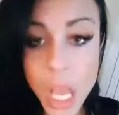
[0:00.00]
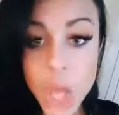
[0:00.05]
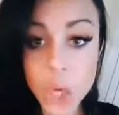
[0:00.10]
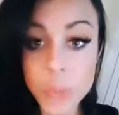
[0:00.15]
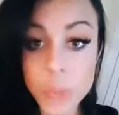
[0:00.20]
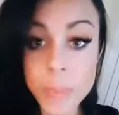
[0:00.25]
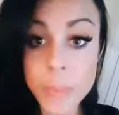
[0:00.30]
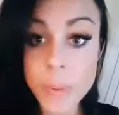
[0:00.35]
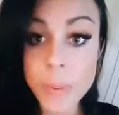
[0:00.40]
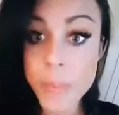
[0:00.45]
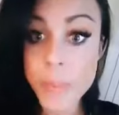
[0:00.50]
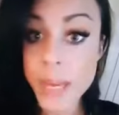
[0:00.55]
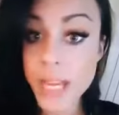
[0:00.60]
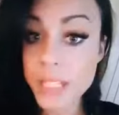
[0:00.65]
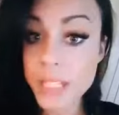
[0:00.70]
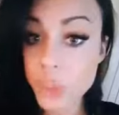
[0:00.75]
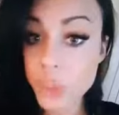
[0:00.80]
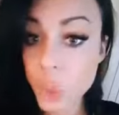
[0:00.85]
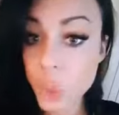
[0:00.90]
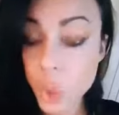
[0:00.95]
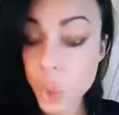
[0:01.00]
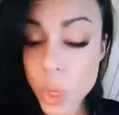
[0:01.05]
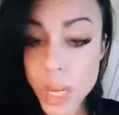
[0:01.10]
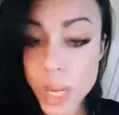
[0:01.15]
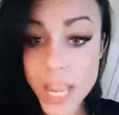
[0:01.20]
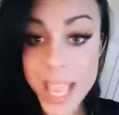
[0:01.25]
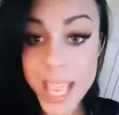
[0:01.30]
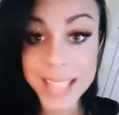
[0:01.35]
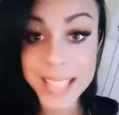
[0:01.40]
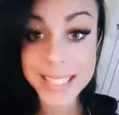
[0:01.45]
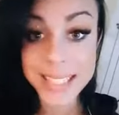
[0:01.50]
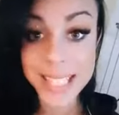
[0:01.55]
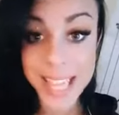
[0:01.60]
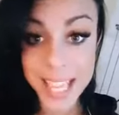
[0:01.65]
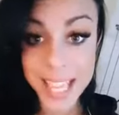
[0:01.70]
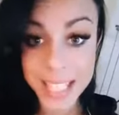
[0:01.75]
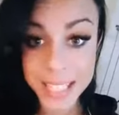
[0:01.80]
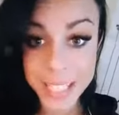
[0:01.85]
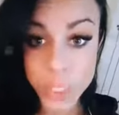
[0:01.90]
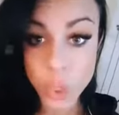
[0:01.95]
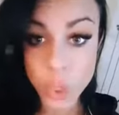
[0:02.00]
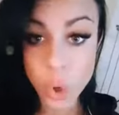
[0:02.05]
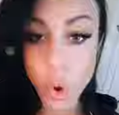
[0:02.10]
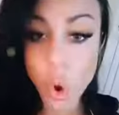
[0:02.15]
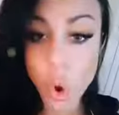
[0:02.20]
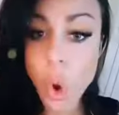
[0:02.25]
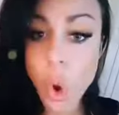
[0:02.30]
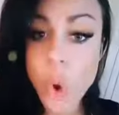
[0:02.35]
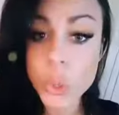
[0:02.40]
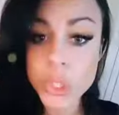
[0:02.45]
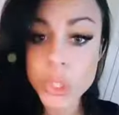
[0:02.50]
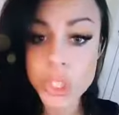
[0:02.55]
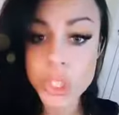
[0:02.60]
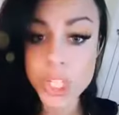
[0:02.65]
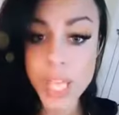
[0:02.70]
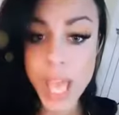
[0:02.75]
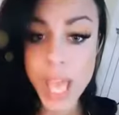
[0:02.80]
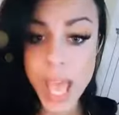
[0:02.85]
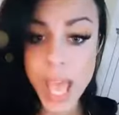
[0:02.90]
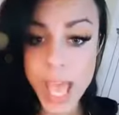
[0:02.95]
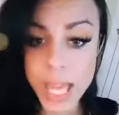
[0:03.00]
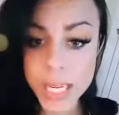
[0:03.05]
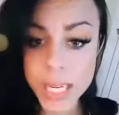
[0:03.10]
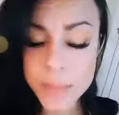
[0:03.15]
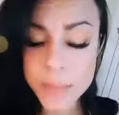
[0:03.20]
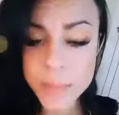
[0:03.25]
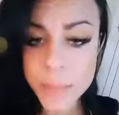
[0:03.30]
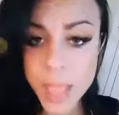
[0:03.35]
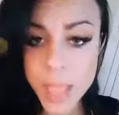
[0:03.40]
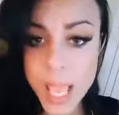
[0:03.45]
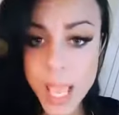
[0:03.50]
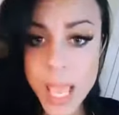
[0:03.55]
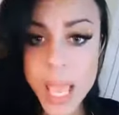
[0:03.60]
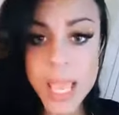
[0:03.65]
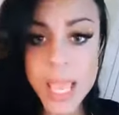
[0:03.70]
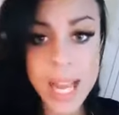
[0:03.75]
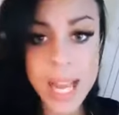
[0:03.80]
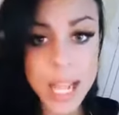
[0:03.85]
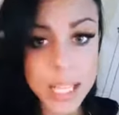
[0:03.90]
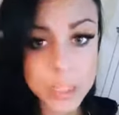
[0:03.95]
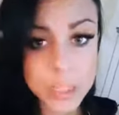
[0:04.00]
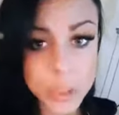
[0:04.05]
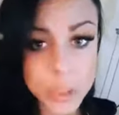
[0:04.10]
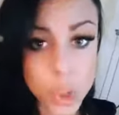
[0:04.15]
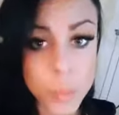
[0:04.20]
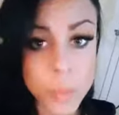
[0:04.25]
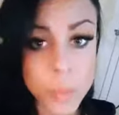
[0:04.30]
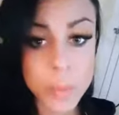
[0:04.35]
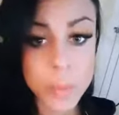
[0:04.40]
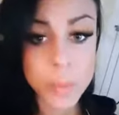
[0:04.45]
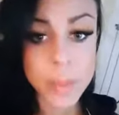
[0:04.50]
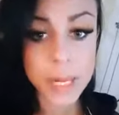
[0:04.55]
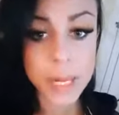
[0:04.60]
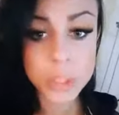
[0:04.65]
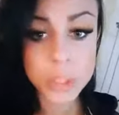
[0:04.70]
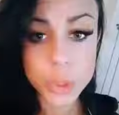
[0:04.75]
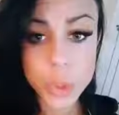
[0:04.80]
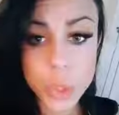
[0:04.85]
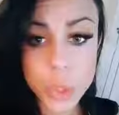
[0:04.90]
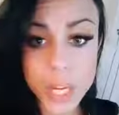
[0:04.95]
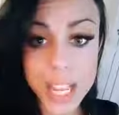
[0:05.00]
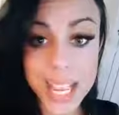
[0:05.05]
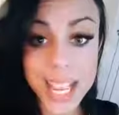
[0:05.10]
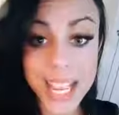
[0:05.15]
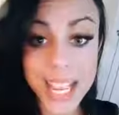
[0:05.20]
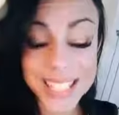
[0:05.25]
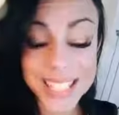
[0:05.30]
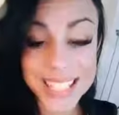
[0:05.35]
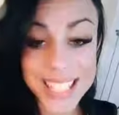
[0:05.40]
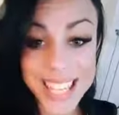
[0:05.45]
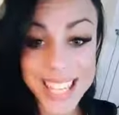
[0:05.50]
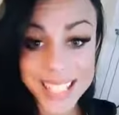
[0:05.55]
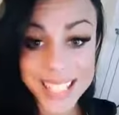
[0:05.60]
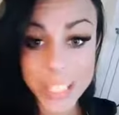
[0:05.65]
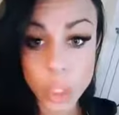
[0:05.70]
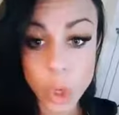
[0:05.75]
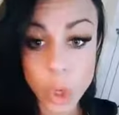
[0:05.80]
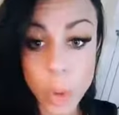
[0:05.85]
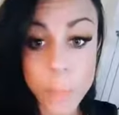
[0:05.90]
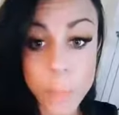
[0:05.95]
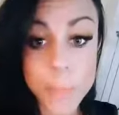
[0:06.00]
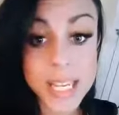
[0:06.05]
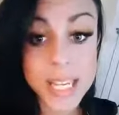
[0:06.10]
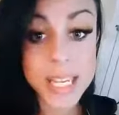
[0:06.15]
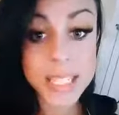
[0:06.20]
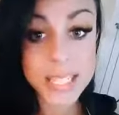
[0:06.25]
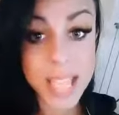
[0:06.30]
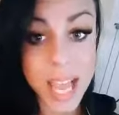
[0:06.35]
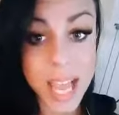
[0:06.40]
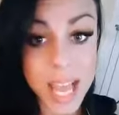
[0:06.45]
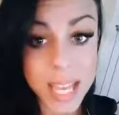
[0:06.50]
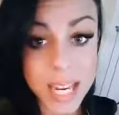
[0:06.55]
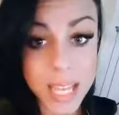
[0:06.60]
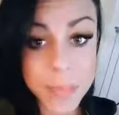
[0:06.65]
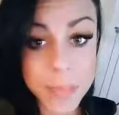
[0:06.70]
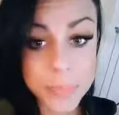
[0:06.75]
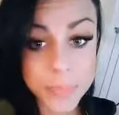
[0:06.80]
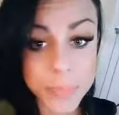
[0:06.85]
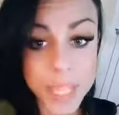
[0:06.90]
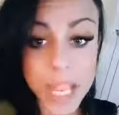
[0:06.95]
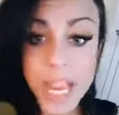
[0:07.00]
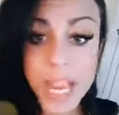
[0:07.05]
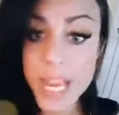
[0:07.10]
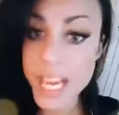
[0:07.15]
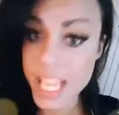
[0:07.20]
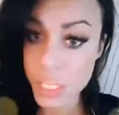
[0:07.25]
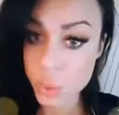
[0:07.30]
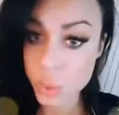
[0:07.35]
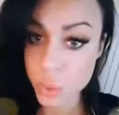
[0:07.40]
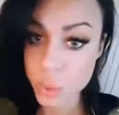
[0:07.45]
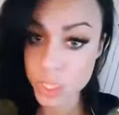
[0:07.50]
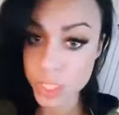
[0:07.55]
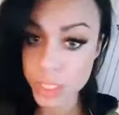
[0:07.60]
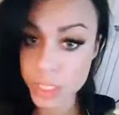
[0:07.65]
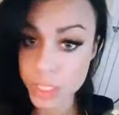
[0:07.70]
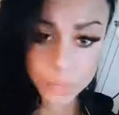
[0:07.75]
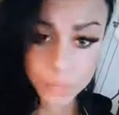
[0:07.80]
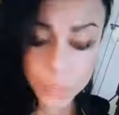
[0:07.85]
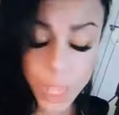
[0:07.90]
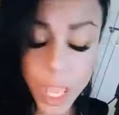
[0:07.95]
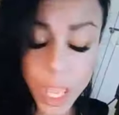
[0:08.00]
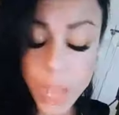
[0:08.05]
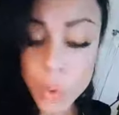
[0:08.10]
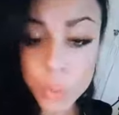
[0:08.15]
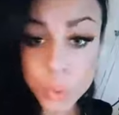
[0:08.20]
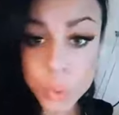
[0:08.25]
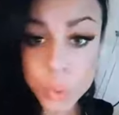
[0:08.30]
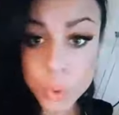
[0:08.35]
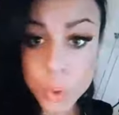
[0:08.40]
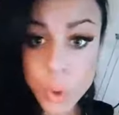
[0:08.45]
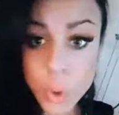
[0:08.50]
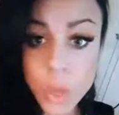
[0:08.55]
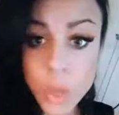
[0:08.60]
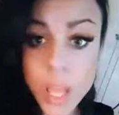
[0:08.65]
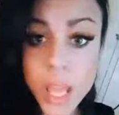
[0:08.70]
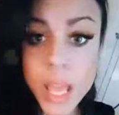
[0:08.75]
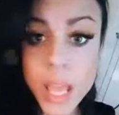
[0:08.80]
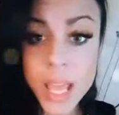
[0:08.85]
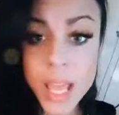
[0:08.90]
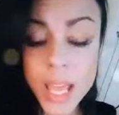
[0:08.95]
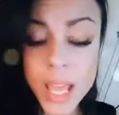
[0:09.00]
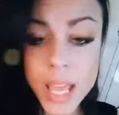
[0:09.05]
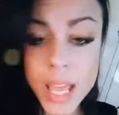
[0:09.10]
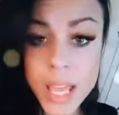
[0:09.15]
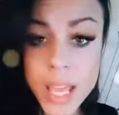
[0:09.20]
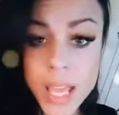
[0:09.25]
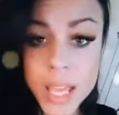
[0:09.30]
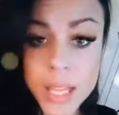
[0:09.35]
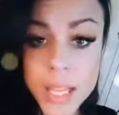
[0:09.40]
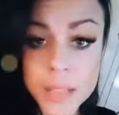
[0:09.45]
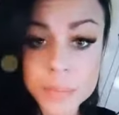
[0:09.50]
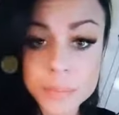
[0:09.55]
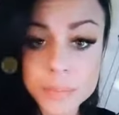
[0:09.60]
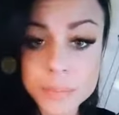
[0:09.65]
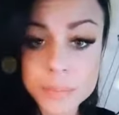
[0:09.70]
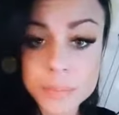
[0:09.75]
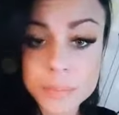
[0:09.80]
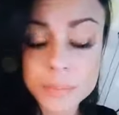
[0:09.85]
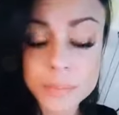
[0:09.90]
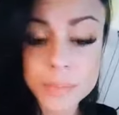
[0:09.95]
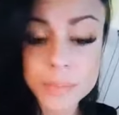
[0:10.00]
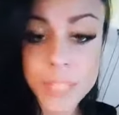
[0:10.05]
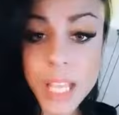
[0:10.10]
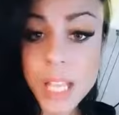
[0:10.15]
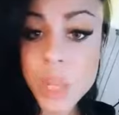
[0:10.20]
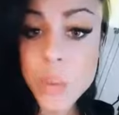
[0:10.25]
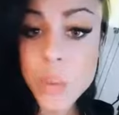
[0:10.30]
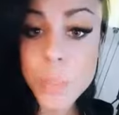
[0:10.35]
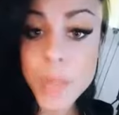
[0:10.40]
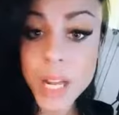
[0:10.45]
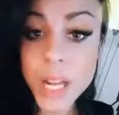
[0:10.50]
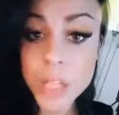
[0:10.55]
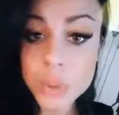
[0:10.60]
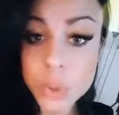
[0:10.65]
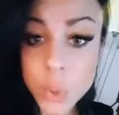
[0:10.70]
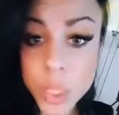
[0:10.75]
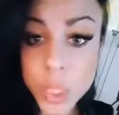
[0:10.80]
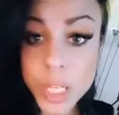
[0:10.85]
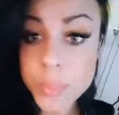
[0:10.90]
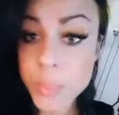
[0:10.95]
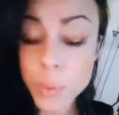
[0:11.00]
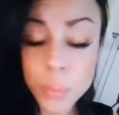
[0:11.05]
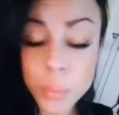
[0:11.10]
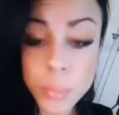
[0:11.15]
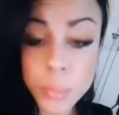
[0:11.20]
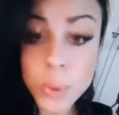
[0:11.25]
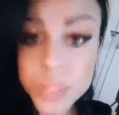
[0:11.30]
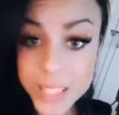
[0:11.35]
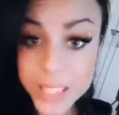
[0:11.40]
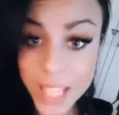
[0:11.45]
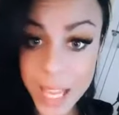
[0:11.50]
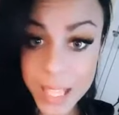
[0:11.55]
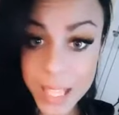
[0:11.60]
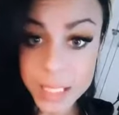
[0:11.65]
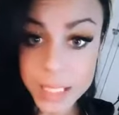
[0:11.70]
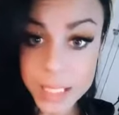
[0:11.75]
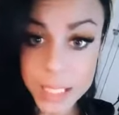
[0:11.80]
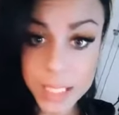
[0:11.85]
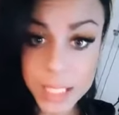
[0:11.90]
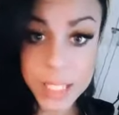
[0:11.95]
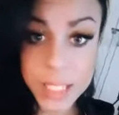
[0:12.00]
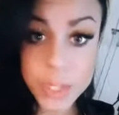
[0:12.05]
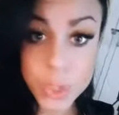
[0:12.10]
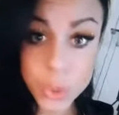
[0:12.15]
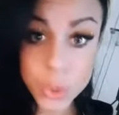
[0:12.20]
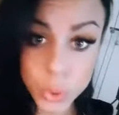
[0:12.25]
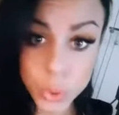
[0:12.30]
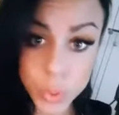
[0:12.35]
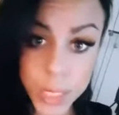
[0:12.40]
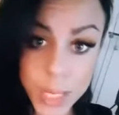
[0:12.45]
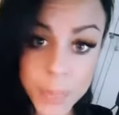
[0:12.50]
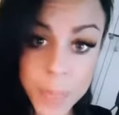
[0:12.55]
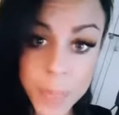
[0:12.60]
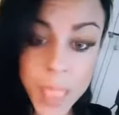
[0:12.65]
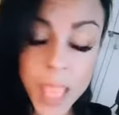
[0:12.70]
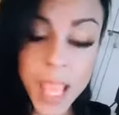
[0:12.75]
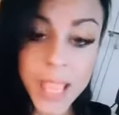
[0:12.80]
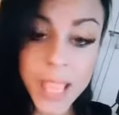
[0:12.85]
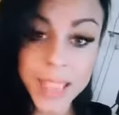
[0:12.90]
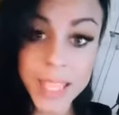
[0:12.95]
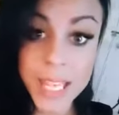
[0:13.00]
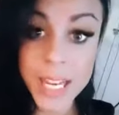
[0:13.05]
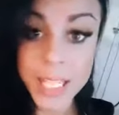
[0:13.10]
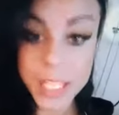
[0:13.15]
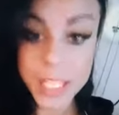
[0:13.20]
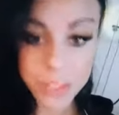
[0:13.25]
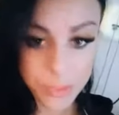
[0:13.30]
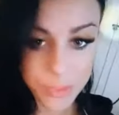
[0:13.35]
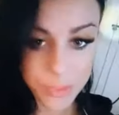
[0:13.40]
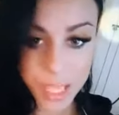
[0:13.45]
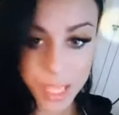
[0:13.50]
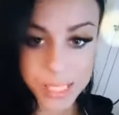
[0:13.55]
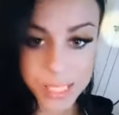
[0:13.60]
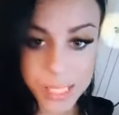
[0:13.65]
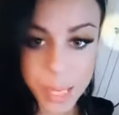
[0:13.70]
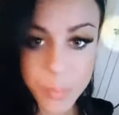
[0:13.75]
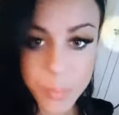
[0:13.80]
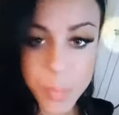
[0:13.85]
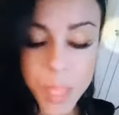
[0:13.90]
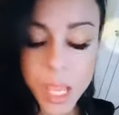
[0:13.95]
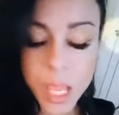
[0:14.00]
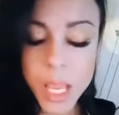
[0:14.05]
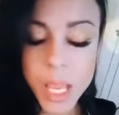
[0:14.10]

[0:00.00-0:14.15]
come preparatore atletico OCR e l'altro come preparatore atletico militare dalla Resurgit che è uno eh, degli operatori più importanti nel settore della difesa.